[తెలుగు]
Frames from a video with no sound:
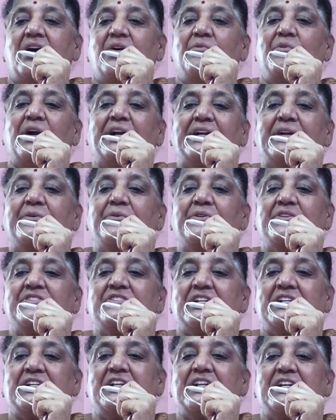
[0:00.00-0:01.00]
వంట
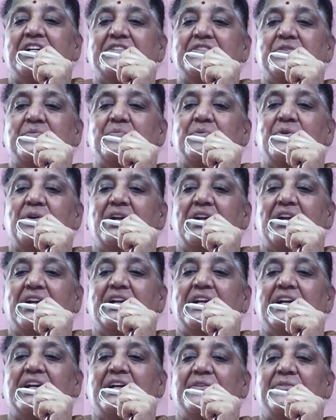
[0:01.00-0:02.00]
గురించి ఏదన్నా చెప్పు అని
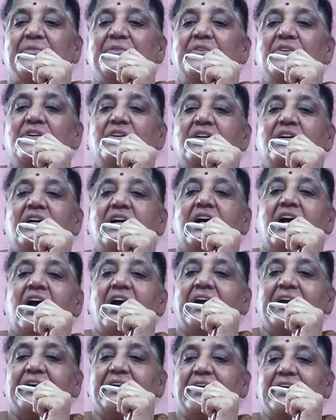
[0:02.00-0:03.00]
అడిగారు
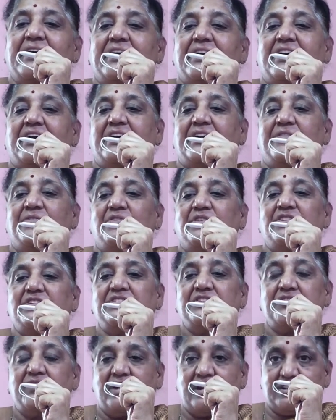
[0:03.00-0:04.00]
కాకరకాయ కారం
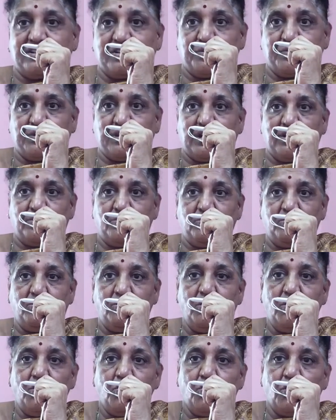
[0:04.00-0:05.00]
గురించి వేళ చెప్తాను
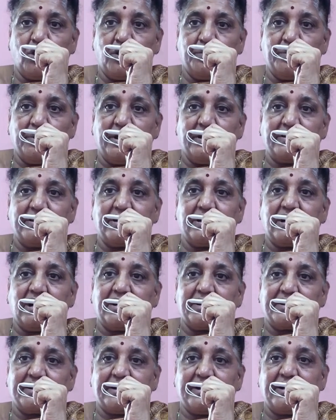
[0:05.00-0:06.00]
ఒక మాదిరి
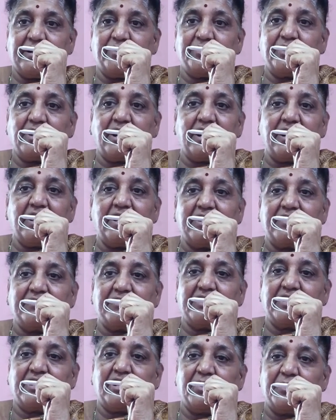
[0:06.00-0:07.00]
కాకరకాయలు
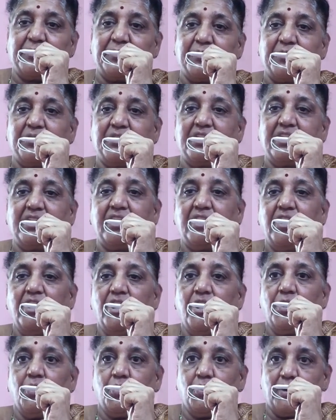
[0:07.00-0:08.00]
నల్లటివి కడుక్కొని
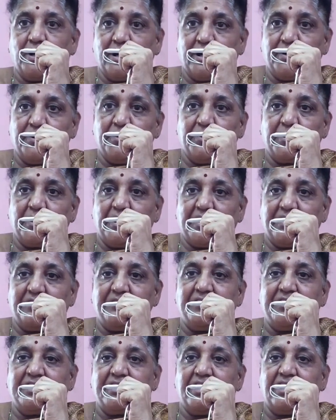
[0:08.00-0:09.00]
కుక్కర్లో కానీ
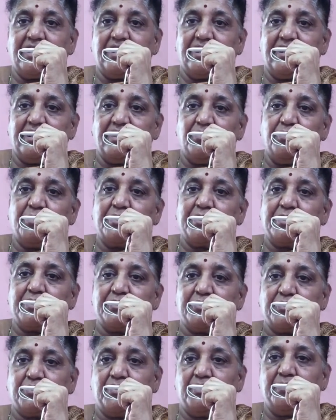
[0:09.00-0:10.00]
విడిగా కానీ
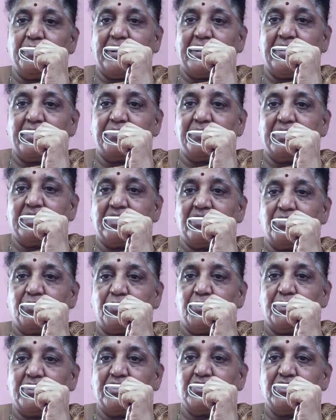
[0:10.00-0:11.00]
ఉడికించుకొని పక్కకు
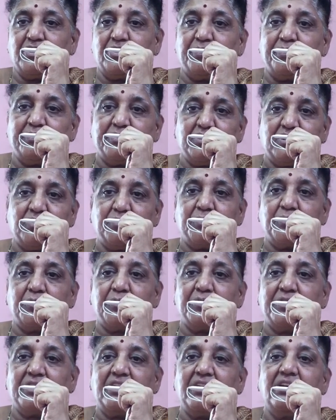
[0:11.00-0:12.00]
పెట్టుకోండి చిదుపు
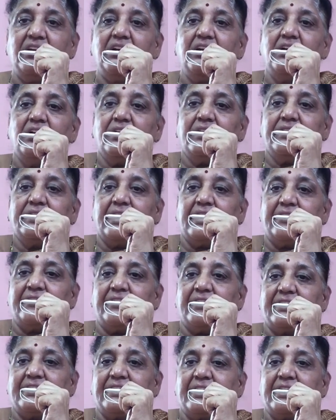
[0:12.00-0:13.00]
చిదుపుకొని
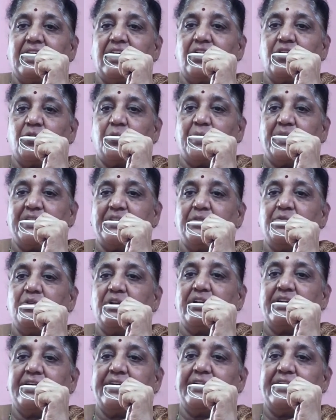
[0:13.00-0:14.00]
తర్వాత నాలుగు పెద్ద
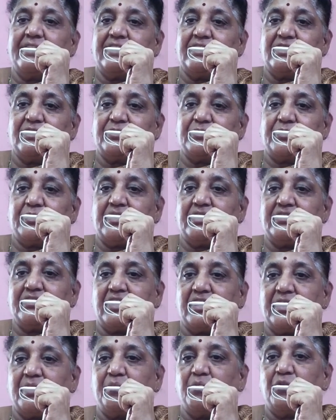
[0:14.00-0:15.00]
ఉల్లిగడ్డలు తీసుకుని
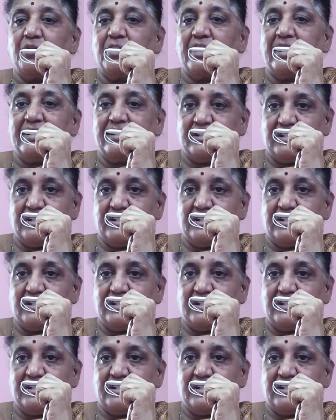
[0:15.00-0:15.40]
సన్న ముక్కలు